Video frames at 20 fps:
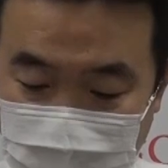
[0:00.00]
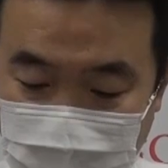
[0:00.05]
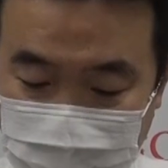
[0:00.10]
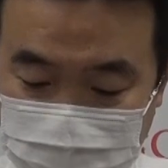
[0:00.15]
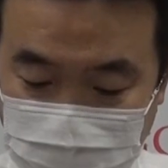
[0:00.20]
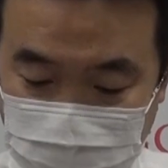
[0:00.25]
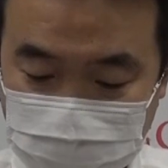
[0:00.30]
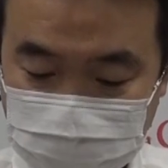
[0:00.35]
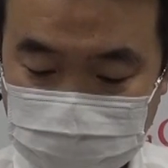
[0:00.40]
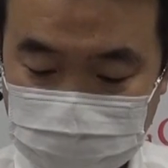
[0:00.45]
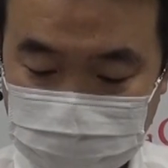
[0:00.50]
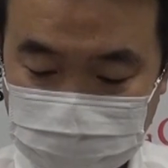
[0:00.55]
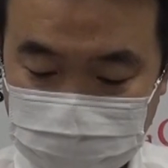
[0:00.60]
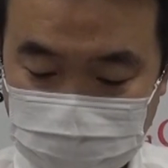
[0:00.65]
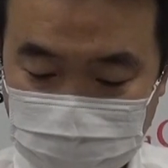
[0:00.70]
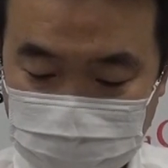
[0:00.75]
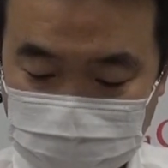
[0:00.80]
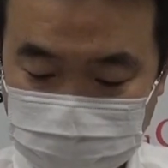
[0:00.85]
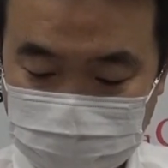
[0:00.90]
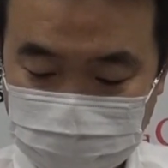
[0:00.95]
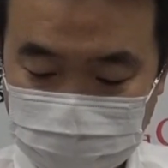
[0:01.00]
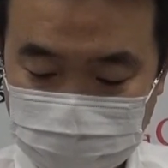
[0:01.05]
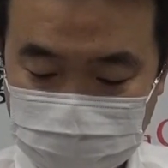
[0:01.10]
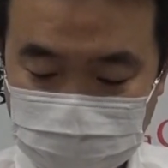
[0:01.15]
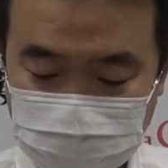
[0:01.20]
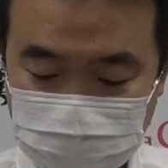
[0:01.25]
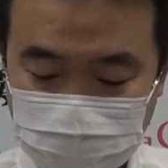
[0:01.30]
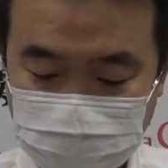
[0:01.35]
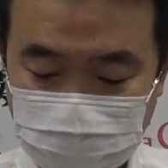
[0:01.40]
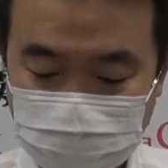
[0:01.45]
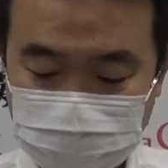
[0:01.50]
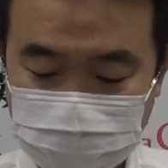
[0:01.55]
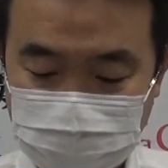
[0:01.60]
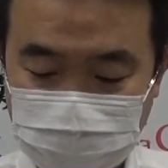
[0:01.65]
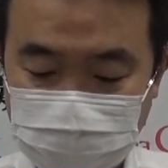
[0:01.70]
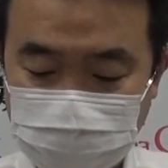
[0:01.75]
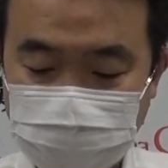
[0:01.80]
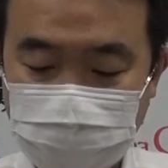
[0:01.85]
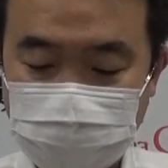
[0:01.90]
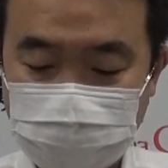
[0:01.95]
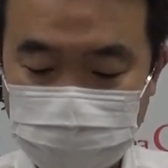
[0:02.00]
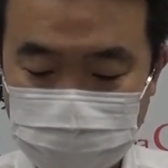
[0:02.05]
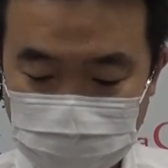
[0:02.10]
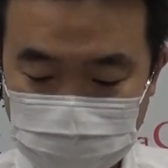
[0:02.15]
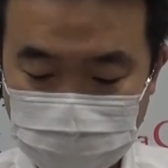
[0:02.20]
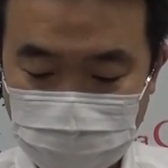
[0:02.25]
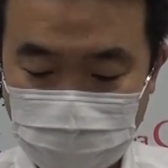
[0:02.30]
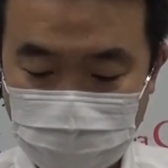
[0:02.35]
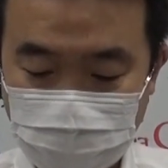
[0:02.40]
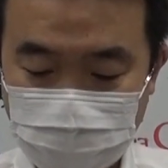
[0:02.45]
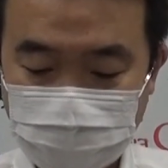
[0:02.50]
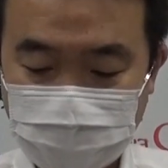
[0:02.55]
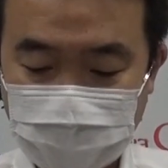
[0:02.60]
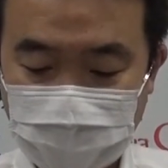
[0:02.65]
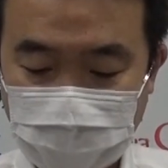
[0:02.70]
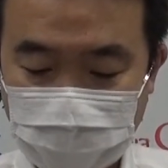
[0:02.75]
新しい生活様式を実践しましょ